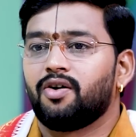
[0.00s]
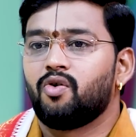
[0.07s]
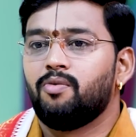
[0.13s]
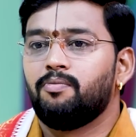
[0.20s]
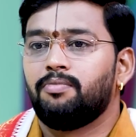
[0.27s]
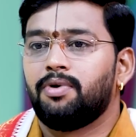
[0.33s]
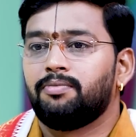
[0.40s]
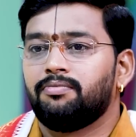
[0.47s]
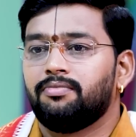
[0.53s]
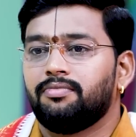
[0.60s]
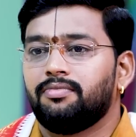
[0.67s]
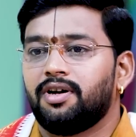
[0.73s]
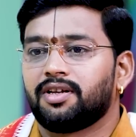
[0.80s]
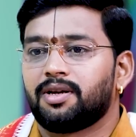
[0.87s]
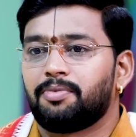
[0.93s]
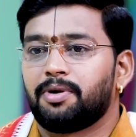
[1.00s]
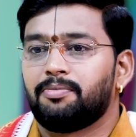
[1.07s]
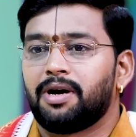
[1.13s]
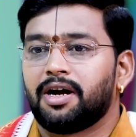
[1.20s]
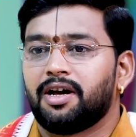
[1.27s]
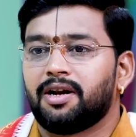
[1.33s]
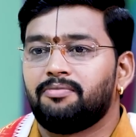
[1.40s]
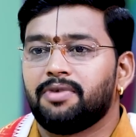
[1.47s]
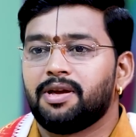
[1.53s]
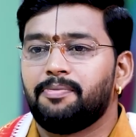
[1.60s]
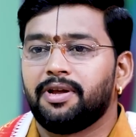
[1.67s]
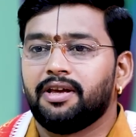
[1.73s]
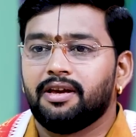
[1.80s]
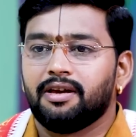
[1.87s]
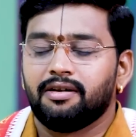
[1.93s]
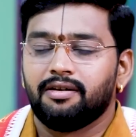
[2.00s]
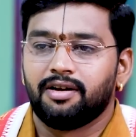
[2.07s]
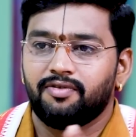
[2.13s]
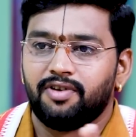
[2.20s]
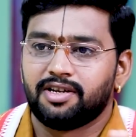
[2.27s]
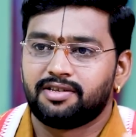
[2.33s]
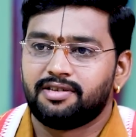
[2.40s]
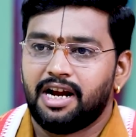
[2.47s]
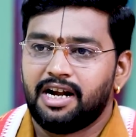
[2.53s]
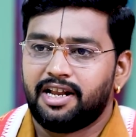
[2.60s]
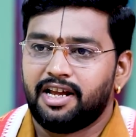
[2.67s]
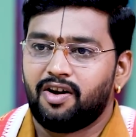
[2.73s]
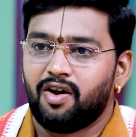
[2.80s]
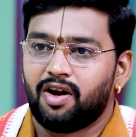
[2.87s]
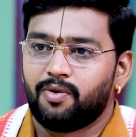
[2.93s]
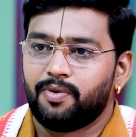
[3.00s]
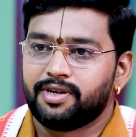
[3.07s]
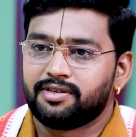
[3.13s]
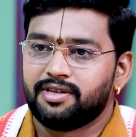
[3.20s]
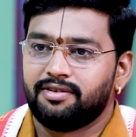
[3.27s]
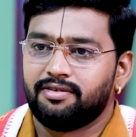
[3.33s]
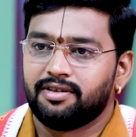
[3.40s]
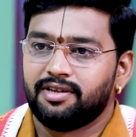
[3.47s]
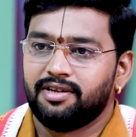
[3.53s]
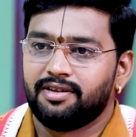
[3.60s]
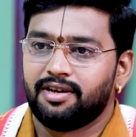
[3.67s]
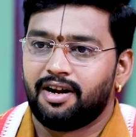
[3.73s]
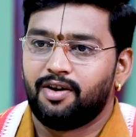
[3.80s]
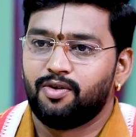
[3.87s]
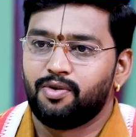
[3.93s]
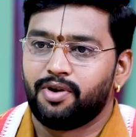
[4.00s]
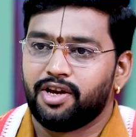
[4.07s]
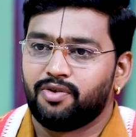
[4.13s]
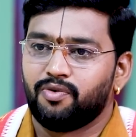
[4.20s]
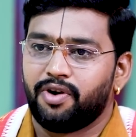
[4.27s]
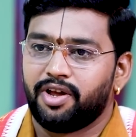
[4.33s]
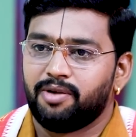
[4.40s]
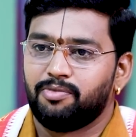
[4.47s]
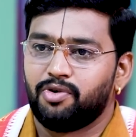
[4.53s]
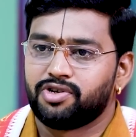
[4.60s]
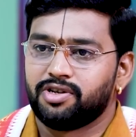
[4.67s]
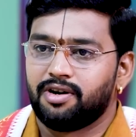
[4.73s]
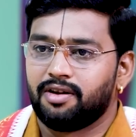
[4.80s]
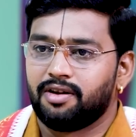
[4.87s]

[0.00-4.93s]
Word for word: கும்பம் அதுக்கப்புறம் மக்கரம் இப்படி ரிவர்ஸ் ஆன்டி கிளாக் வைஸ் தான் வந்து இந்த ராகு கேத்துடைய மோஷன்